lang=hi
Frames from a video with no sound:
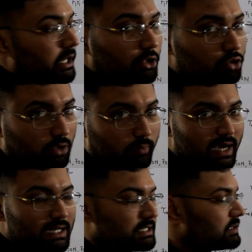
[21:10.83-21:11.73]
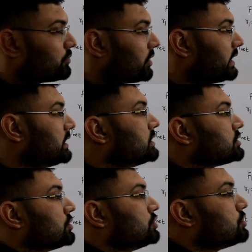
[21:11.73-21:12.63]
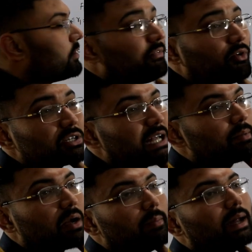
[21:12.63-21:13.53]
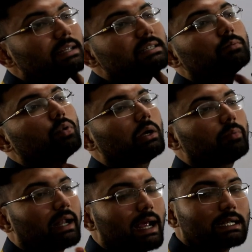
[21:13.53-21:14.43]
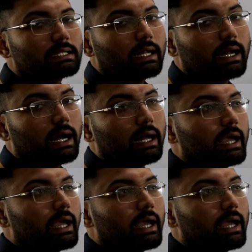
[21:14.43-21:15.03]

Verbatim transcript: या थ्रू द बैलेंसिंग पॉइंट सो जो फोर्स आपका बैलेंसिंग पॉइंट पर एक्ट करेगा